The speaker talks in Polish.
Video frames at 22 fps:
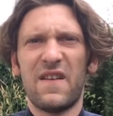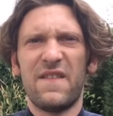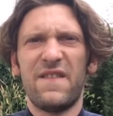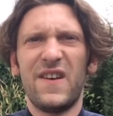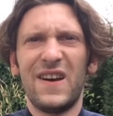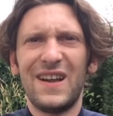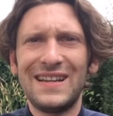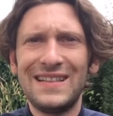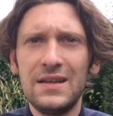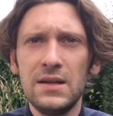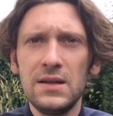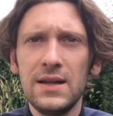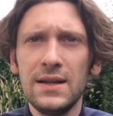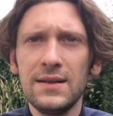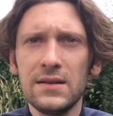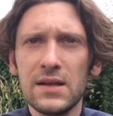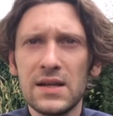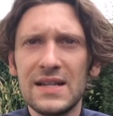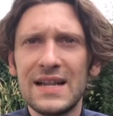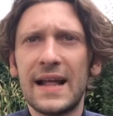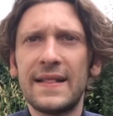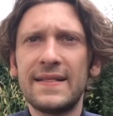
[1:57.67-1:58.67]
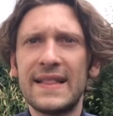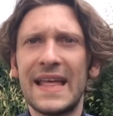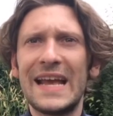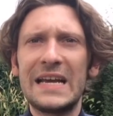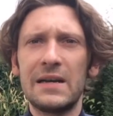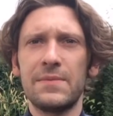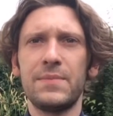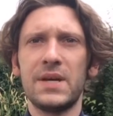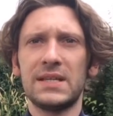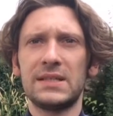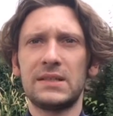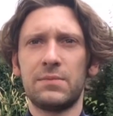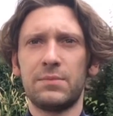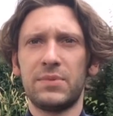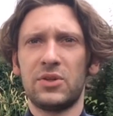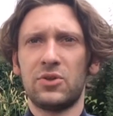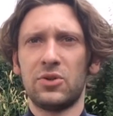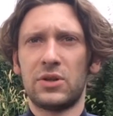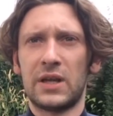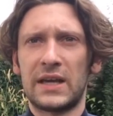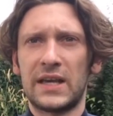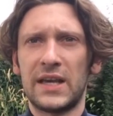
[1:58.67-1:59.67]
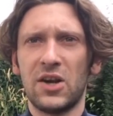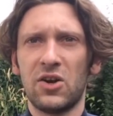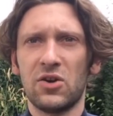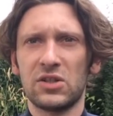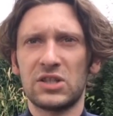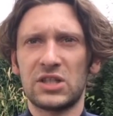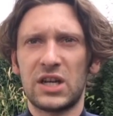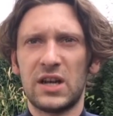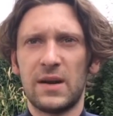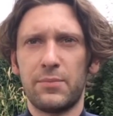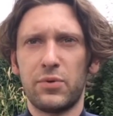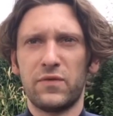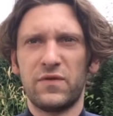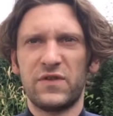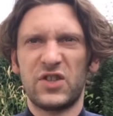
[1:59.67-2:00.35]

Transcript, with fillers: Ferdynand natychmiast by do takiego sklepu